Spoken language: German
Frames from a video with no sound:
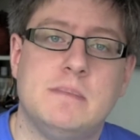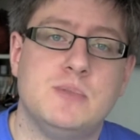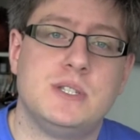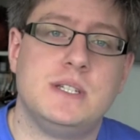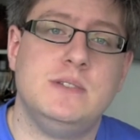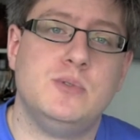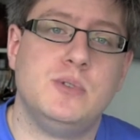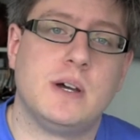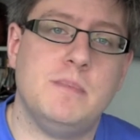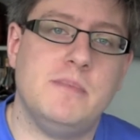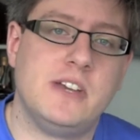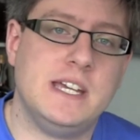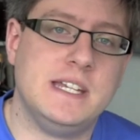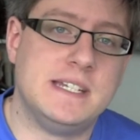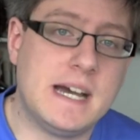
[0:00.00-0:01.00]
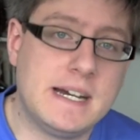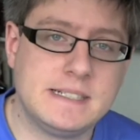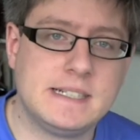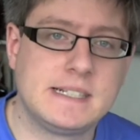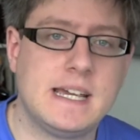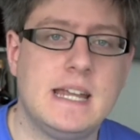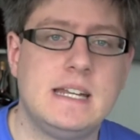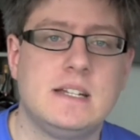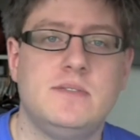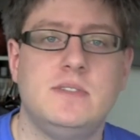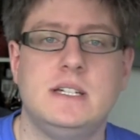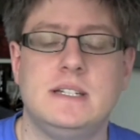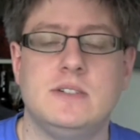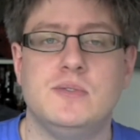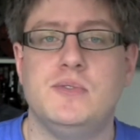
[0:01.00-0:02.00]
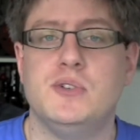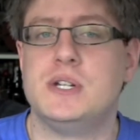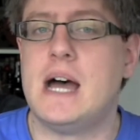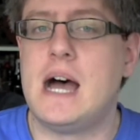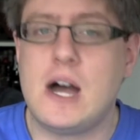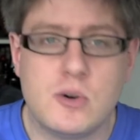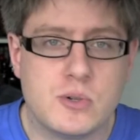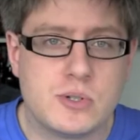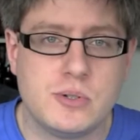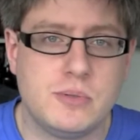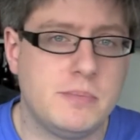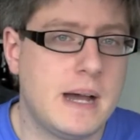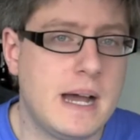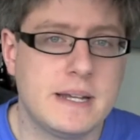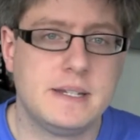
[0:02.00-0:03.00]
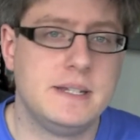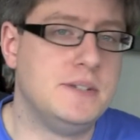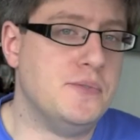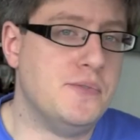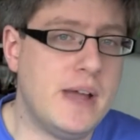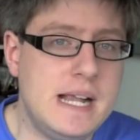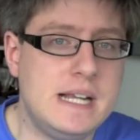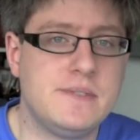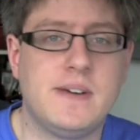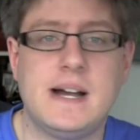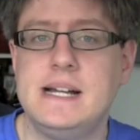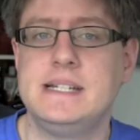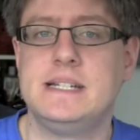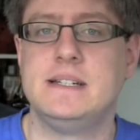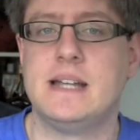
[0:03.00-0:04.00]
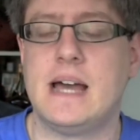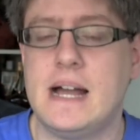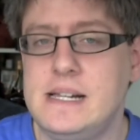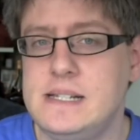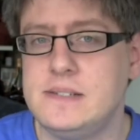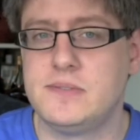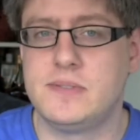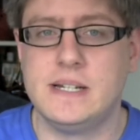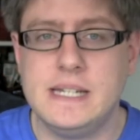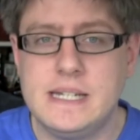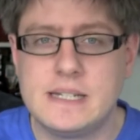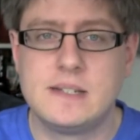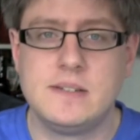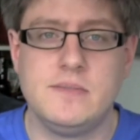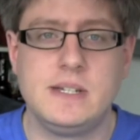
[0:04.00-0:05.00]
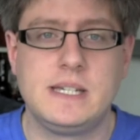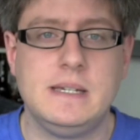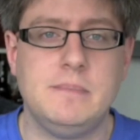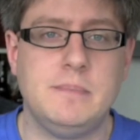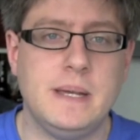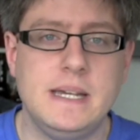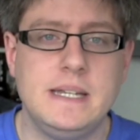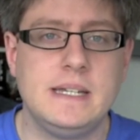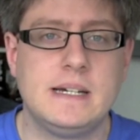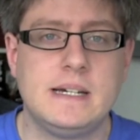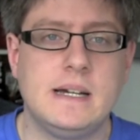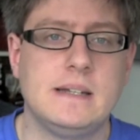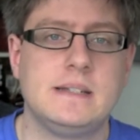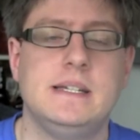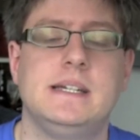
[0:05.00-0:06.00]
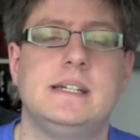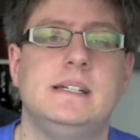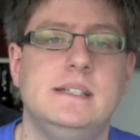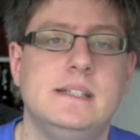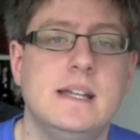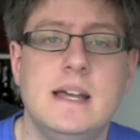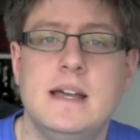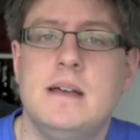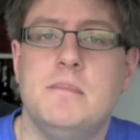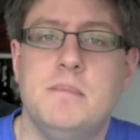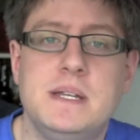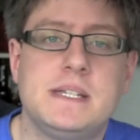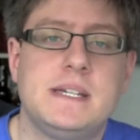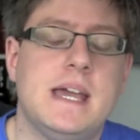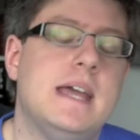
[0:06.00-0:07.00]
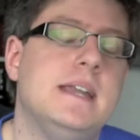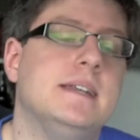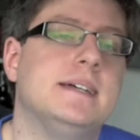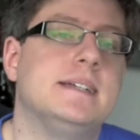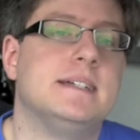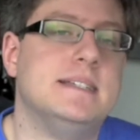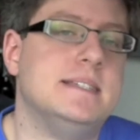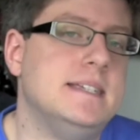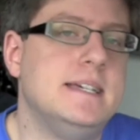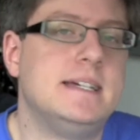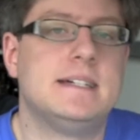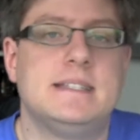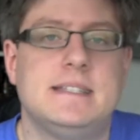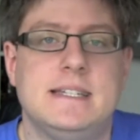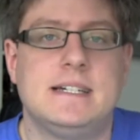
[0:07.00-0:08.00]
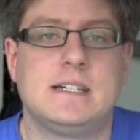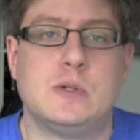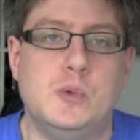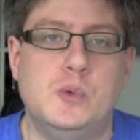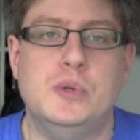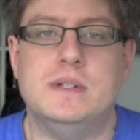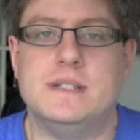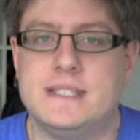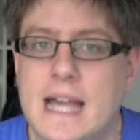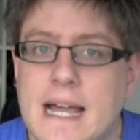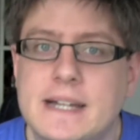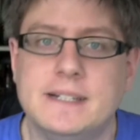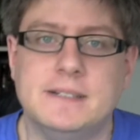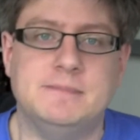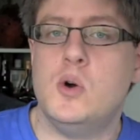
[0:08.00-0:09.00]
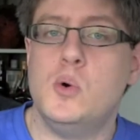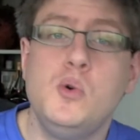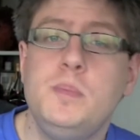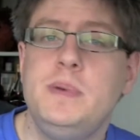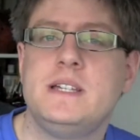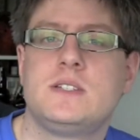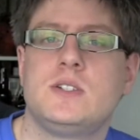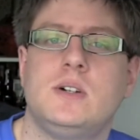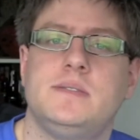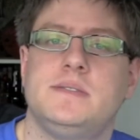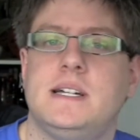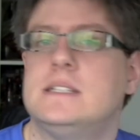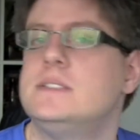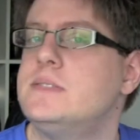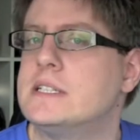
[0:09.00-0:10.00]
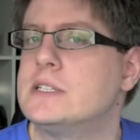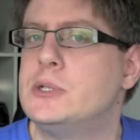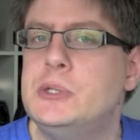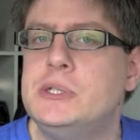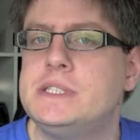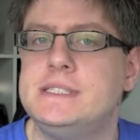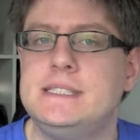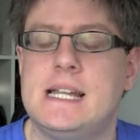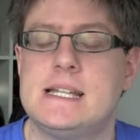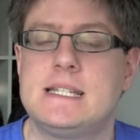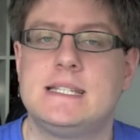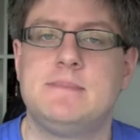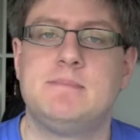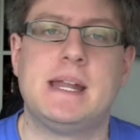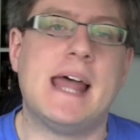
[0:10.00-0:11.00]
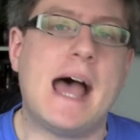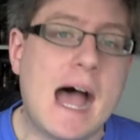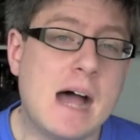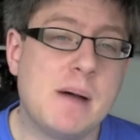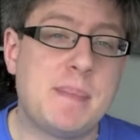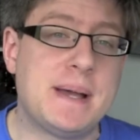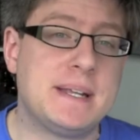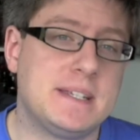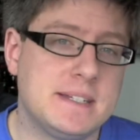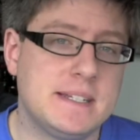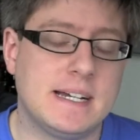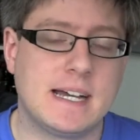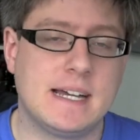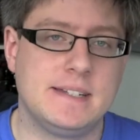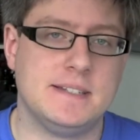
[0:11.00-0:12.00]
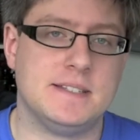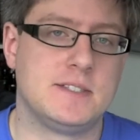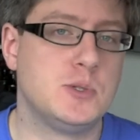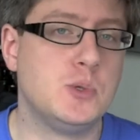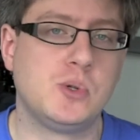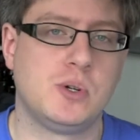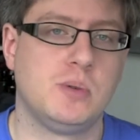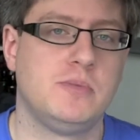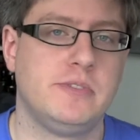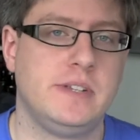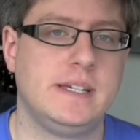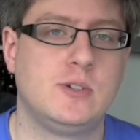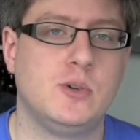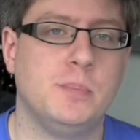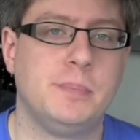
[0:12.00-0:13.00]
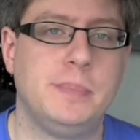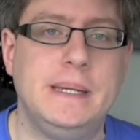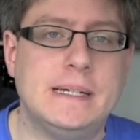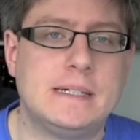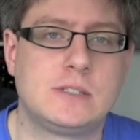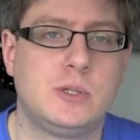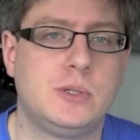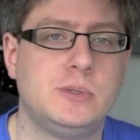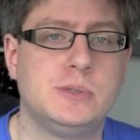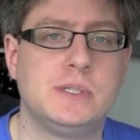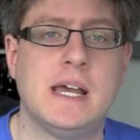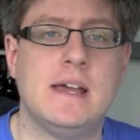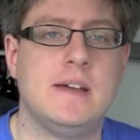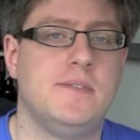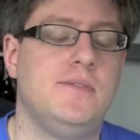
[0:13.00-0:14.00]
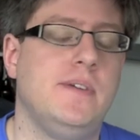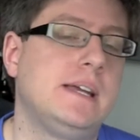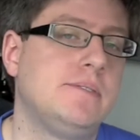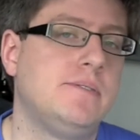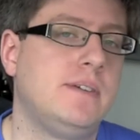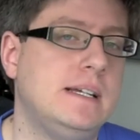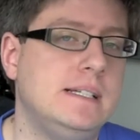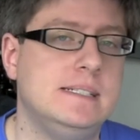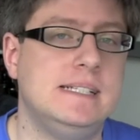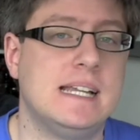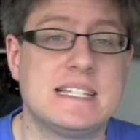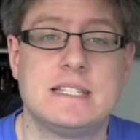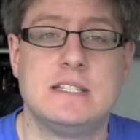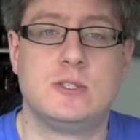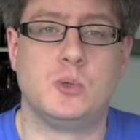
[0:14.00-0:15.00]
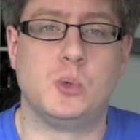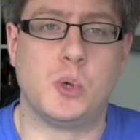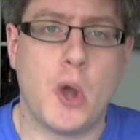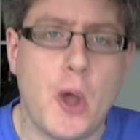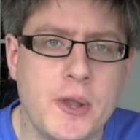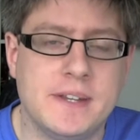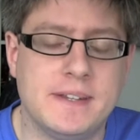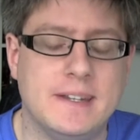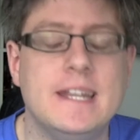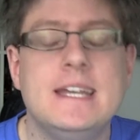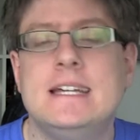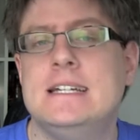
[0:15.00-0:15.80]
dann muss die nur noch in Wikidata geändert werden und wird automatisch weltweit in allen verlinkten Wikipedia-Artikeln mitgeändert. Sehr, sehr coole Sache. Ubisoft hat verkünden lassen, man arbeitet daran, in Zukunft den Kopiercode wegfallen lassen zu können.